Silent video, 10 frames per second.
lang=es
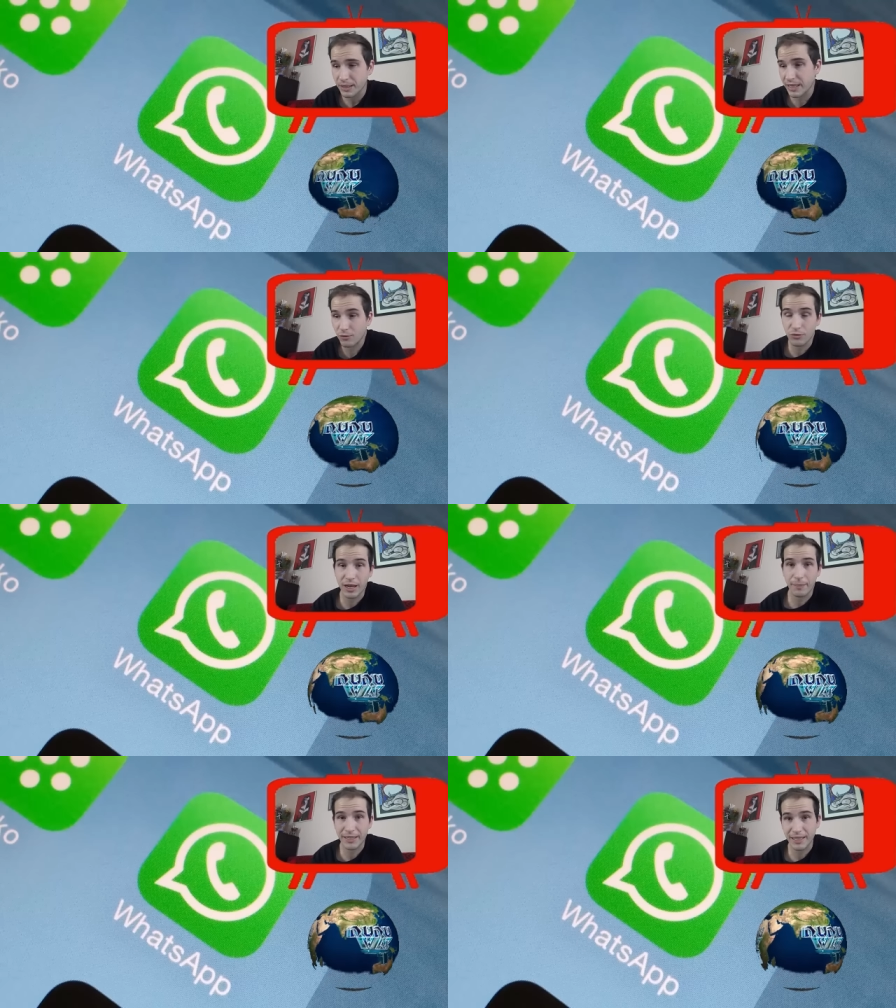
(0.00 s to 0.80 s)
la luz de
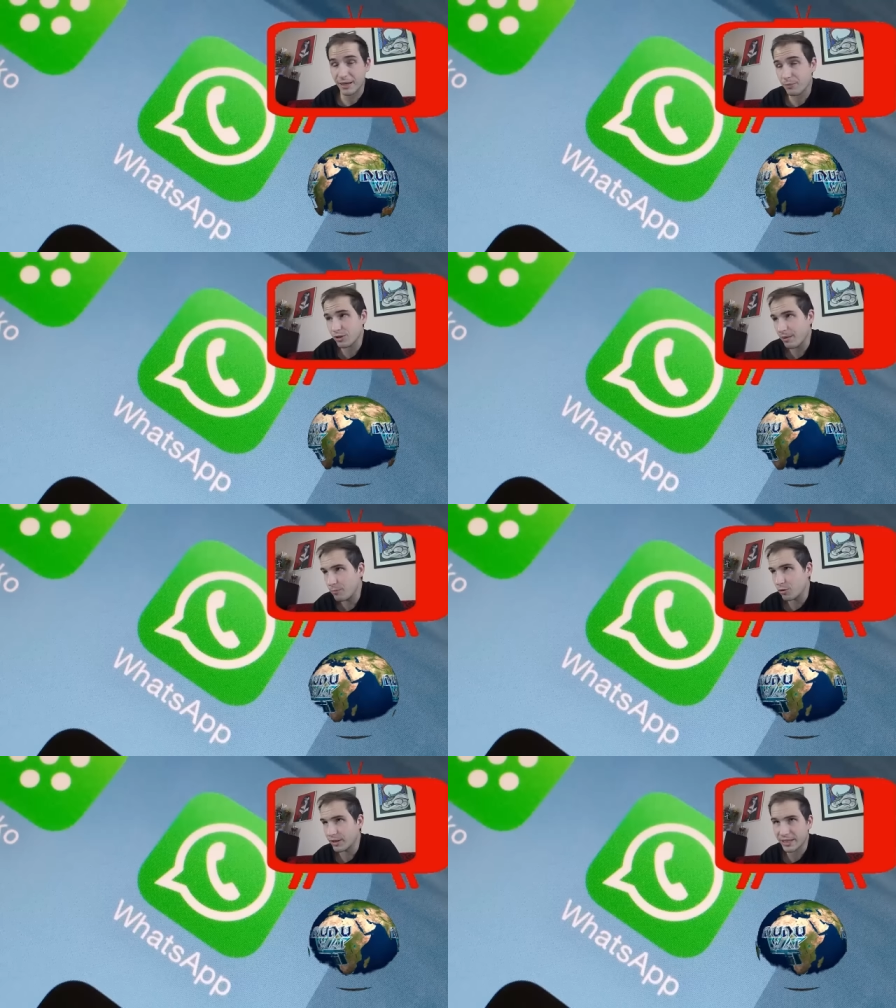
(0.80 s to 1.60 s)
la pantalla pues
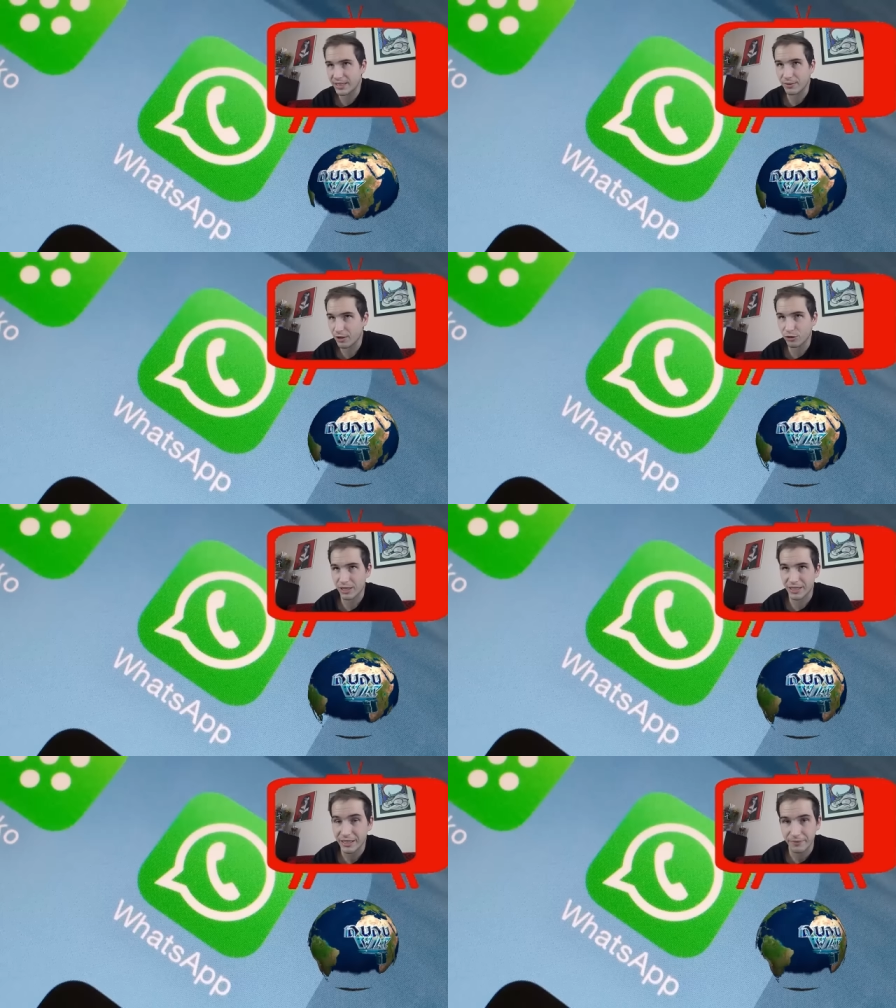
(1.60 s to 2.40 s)
tampoco es que sea una cosa
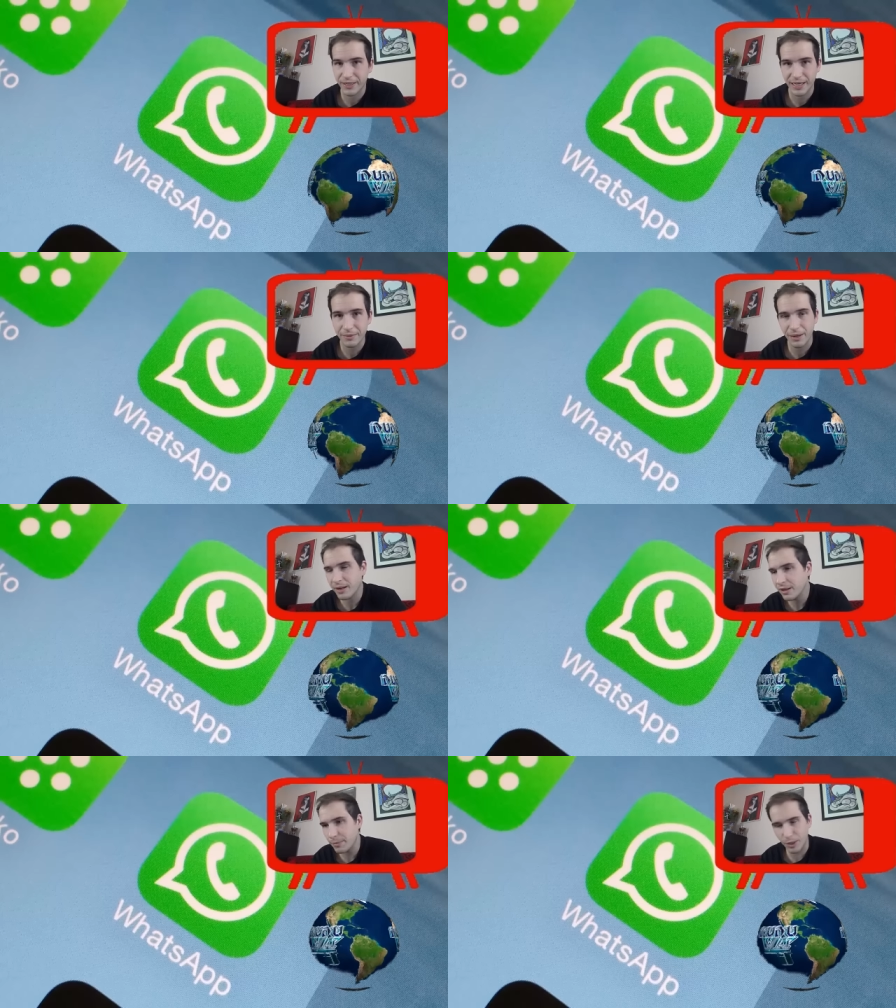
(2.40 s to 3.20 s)
significativa,
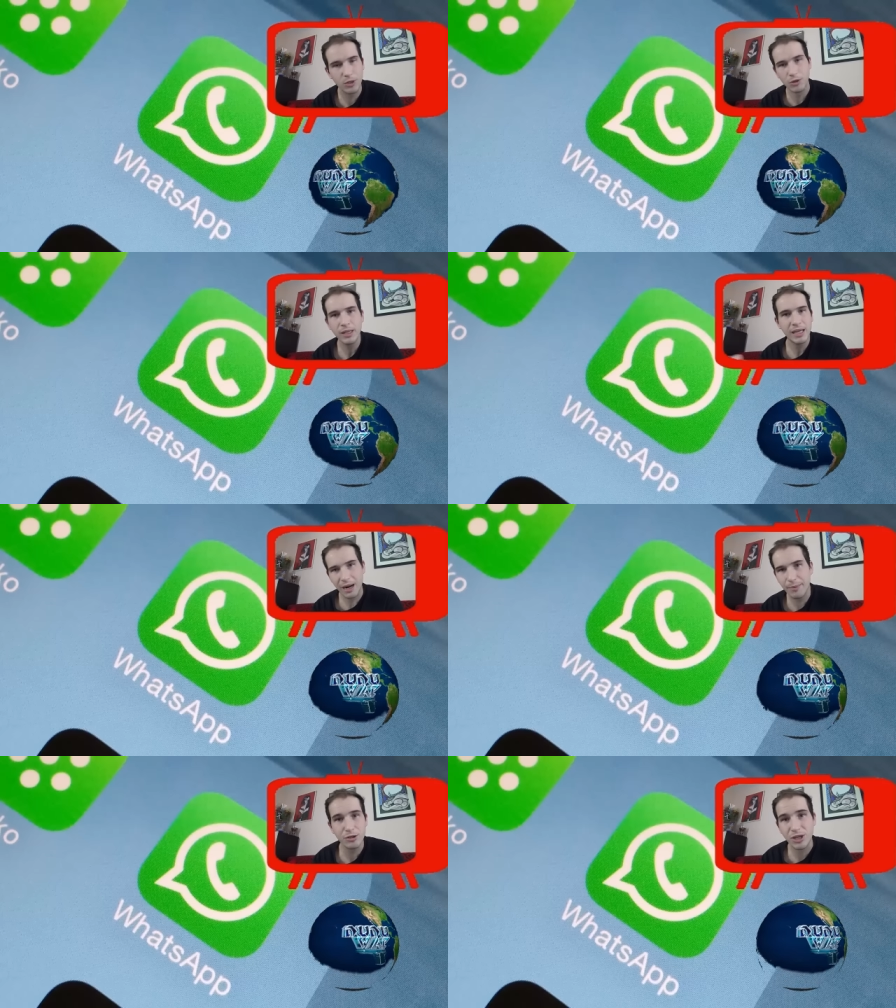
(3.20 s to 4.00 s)
pero bueno,
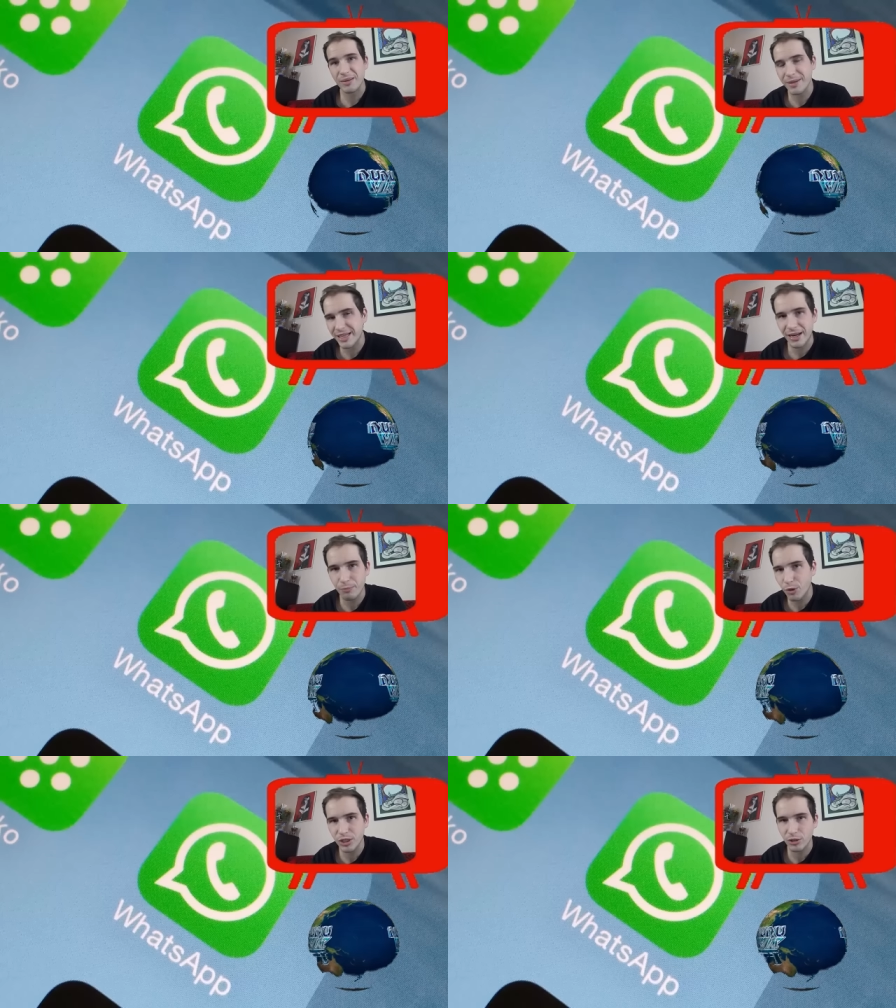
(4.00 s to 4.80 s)
al menos alimentará
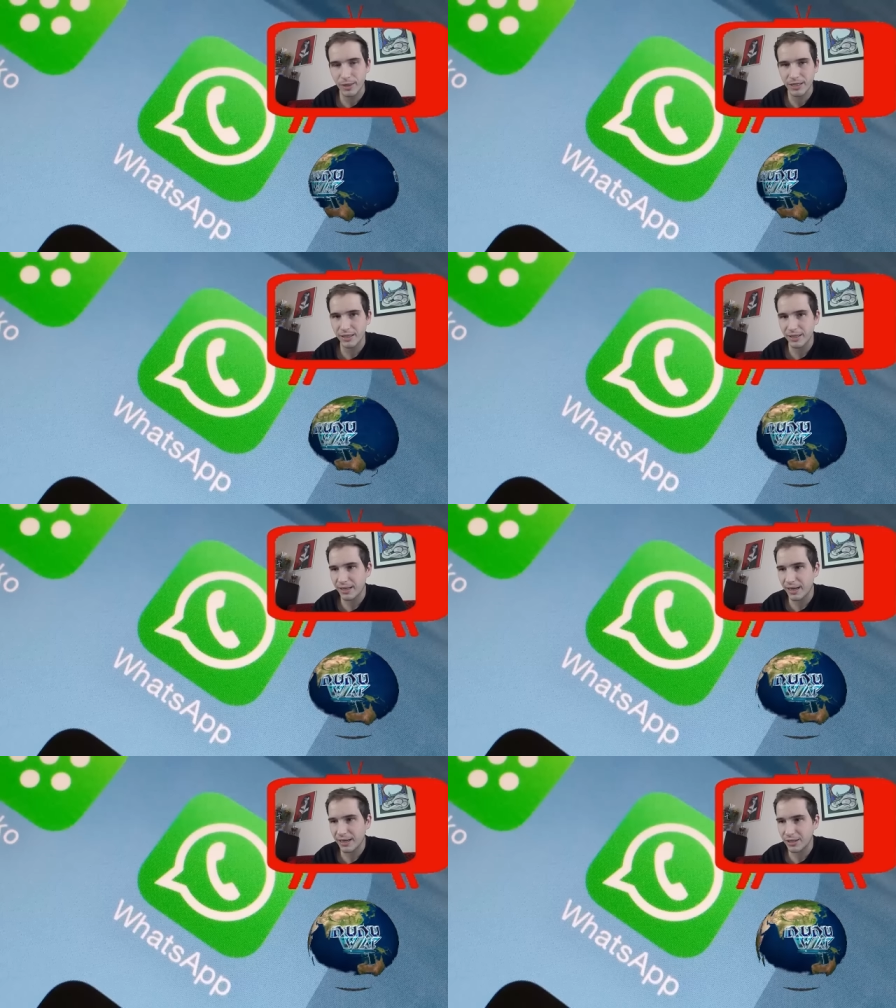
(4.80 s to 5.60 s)
un poquito más
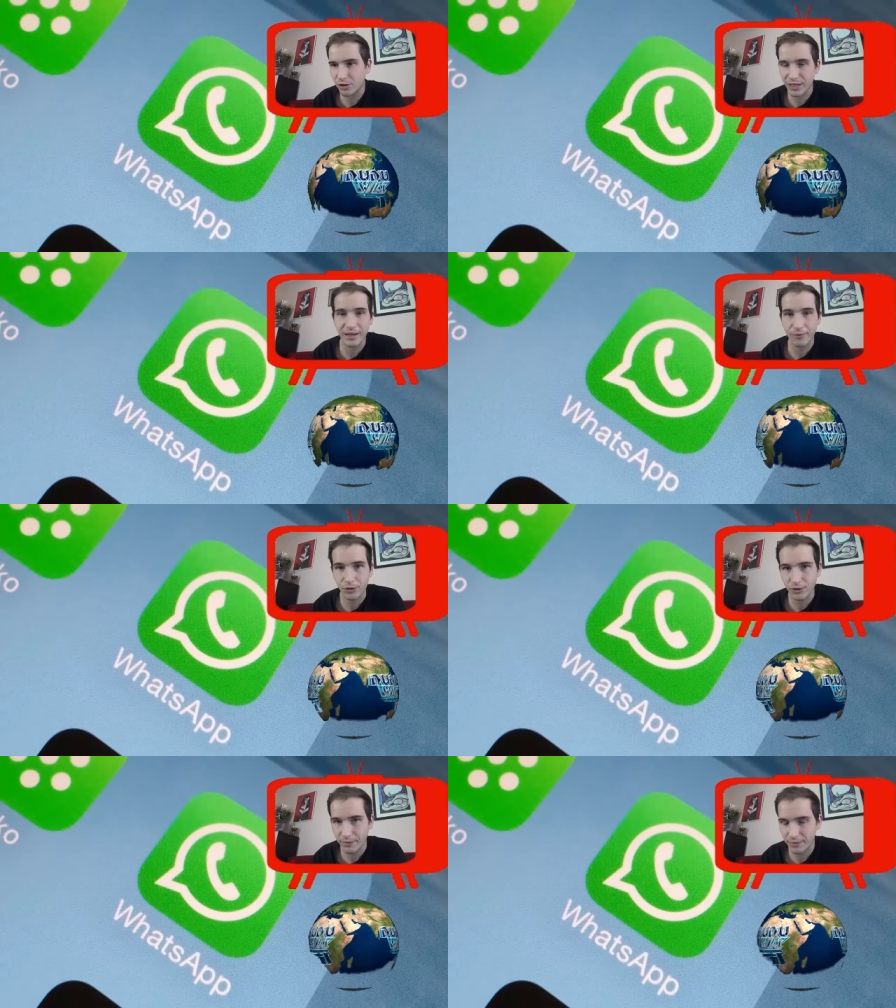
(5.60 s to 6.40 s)
lo que es la
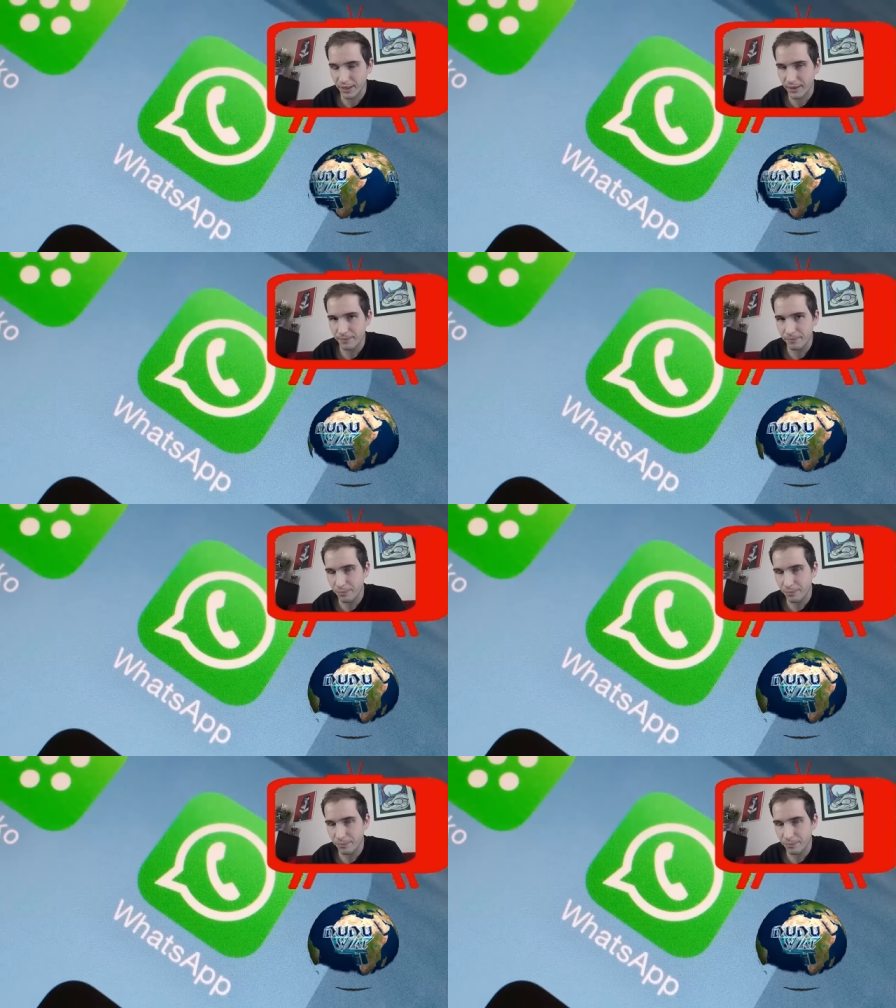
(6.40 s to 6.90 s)
fotografía.